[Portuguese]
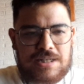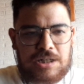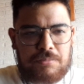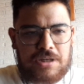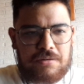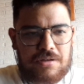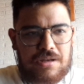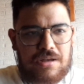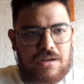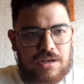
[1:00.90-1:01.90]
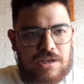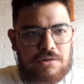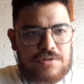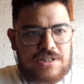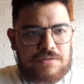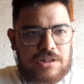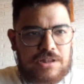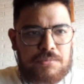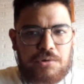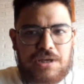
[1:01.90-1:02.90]
Série B, que inclusive
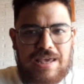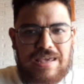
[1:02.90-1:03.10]
terminou